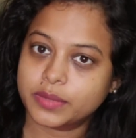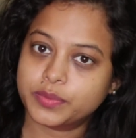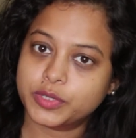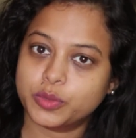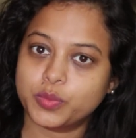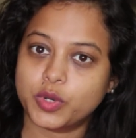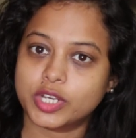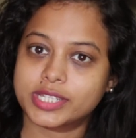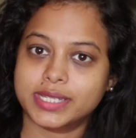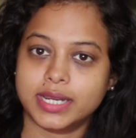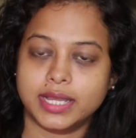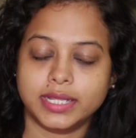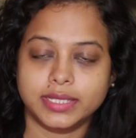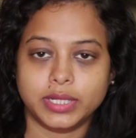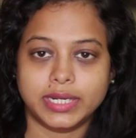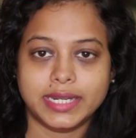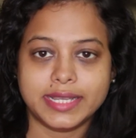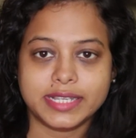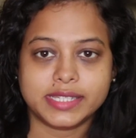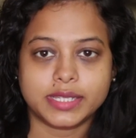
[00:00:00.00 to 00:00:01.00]
டிஸ்கிரிப்ஷன் uh,
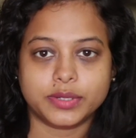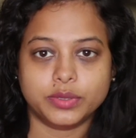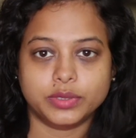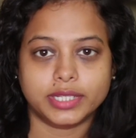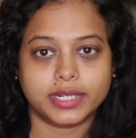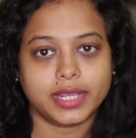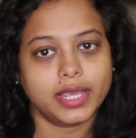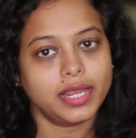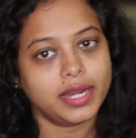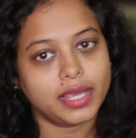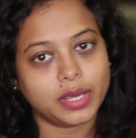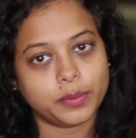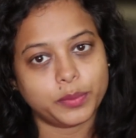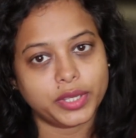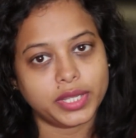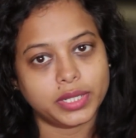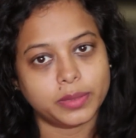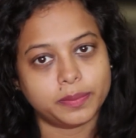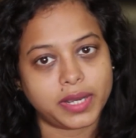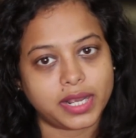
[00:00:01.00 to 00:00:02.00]
பாக்ஸில் அந்த லிங்க்ஸ் கொடுத்துருக்கேன்
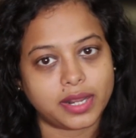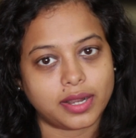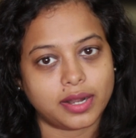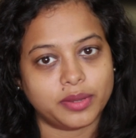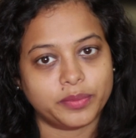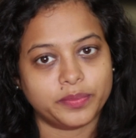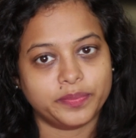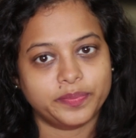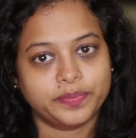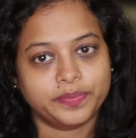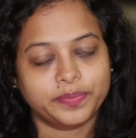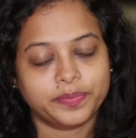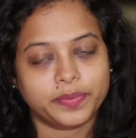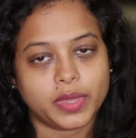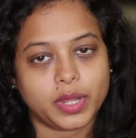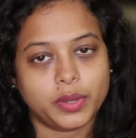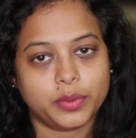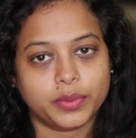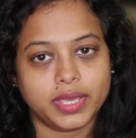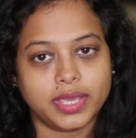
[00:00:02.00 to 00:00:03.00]
நீங்கள் போய் அதை பார்க்கலாம்
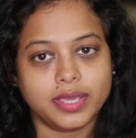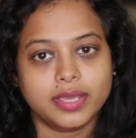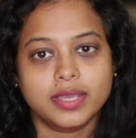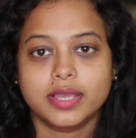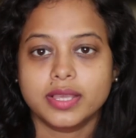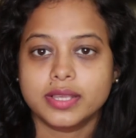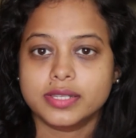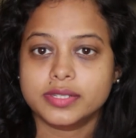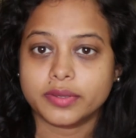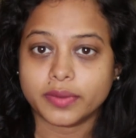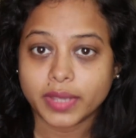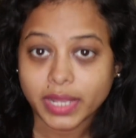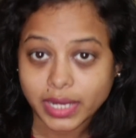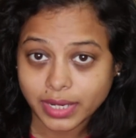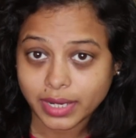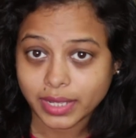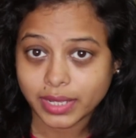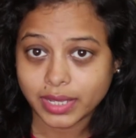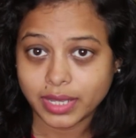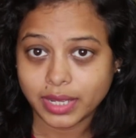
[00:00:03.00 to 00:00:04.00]
ஓகே ஸோ
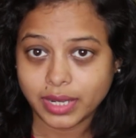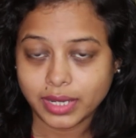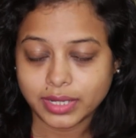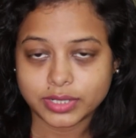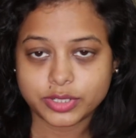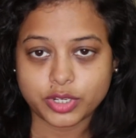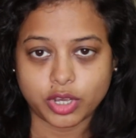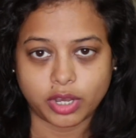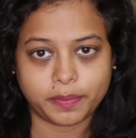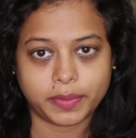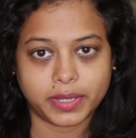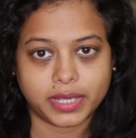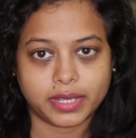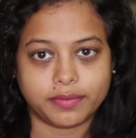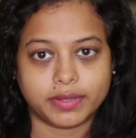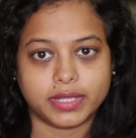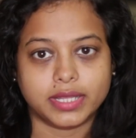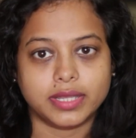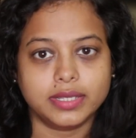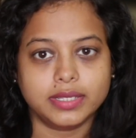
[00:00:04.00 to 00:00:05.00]
இன்றைக்கி
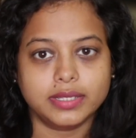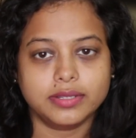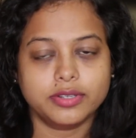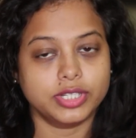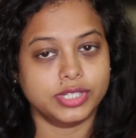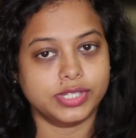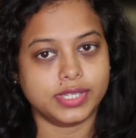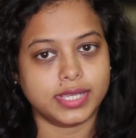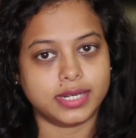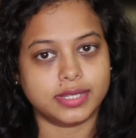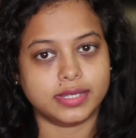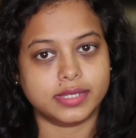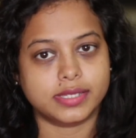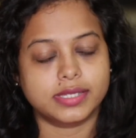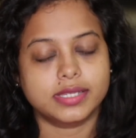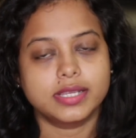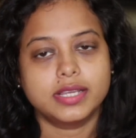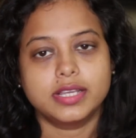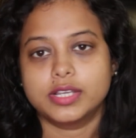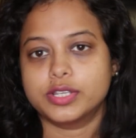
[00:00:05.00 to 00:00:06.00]
டாபிக் வந்து
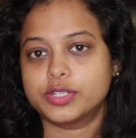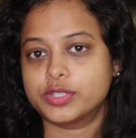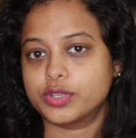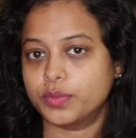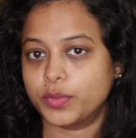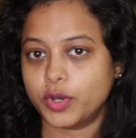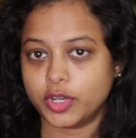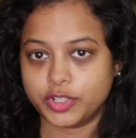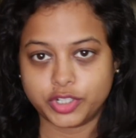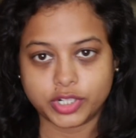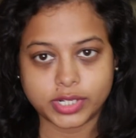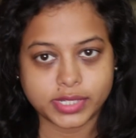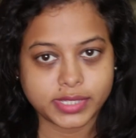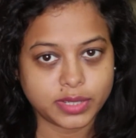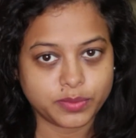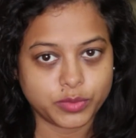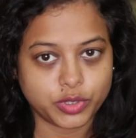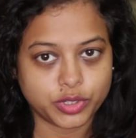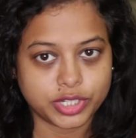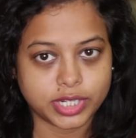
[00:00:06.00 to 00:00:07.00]
கன்சீலர்ஸ் ஸோ
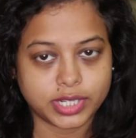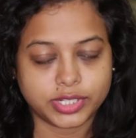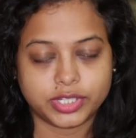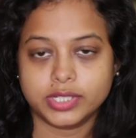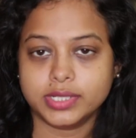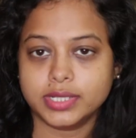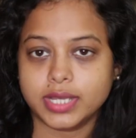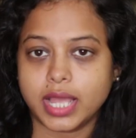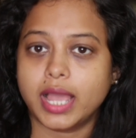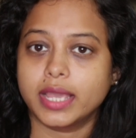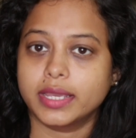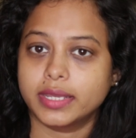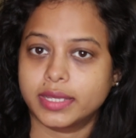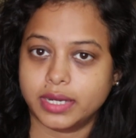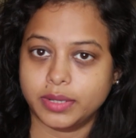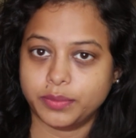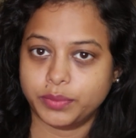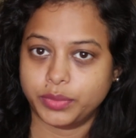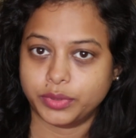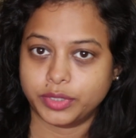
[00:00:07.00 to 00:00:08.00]
மாய்ஸ்சரைசர் முடிச்சாச்சு
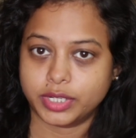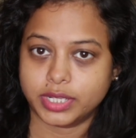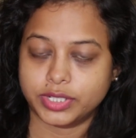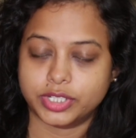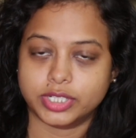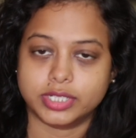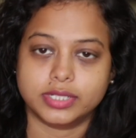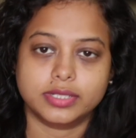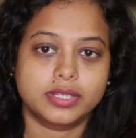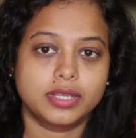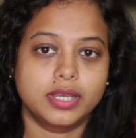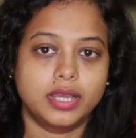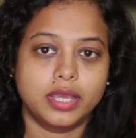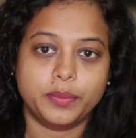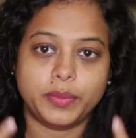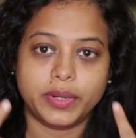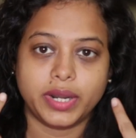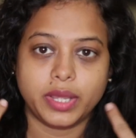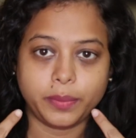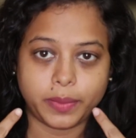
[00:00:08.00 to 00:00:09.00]
ஐ க்ரீம் போட்டாச்சு
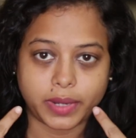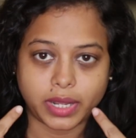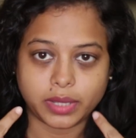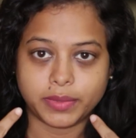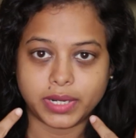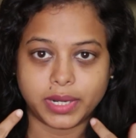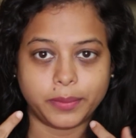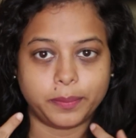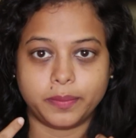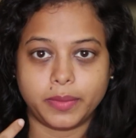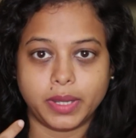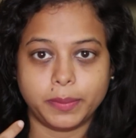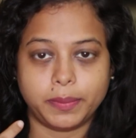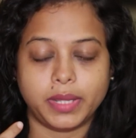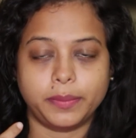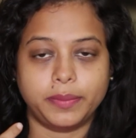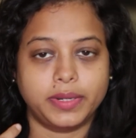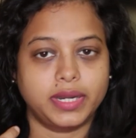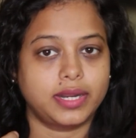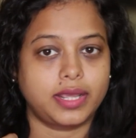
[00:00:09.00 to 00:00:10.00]
இப்போ நான் ப்ரைமர் அப்
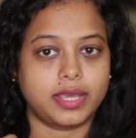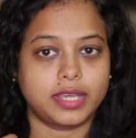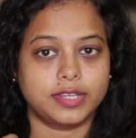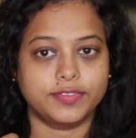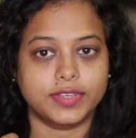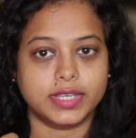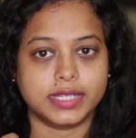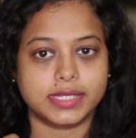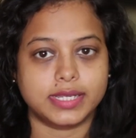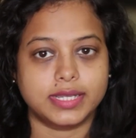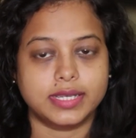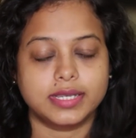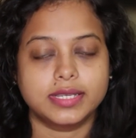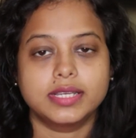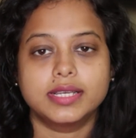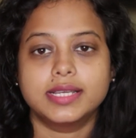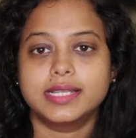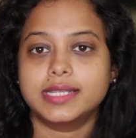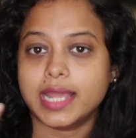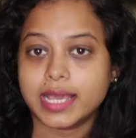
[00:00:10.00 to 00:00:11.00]
அப்ளை பண்ணியிருக்கேன் என்
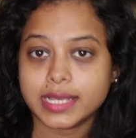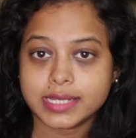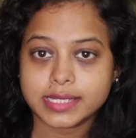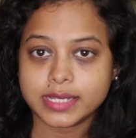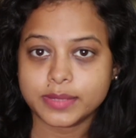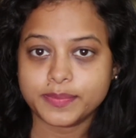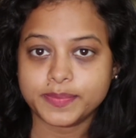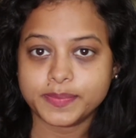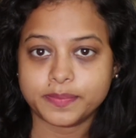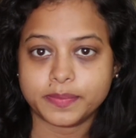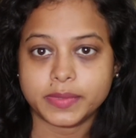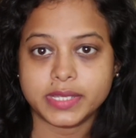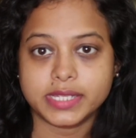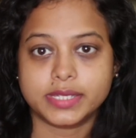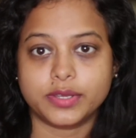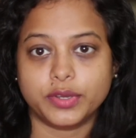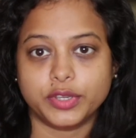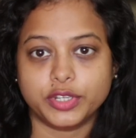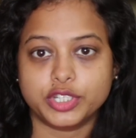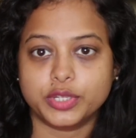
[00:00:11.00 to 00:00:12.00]
ஃபேஸில் நெக்ஸ்ட் ஸ்டெப்
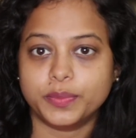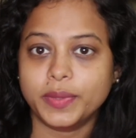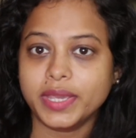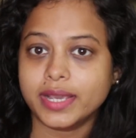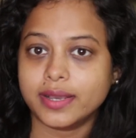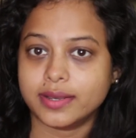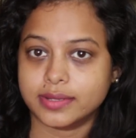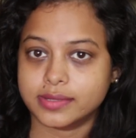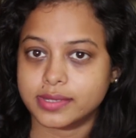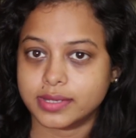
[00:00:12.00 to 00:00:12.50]
இஸ் கோயிங் டு பி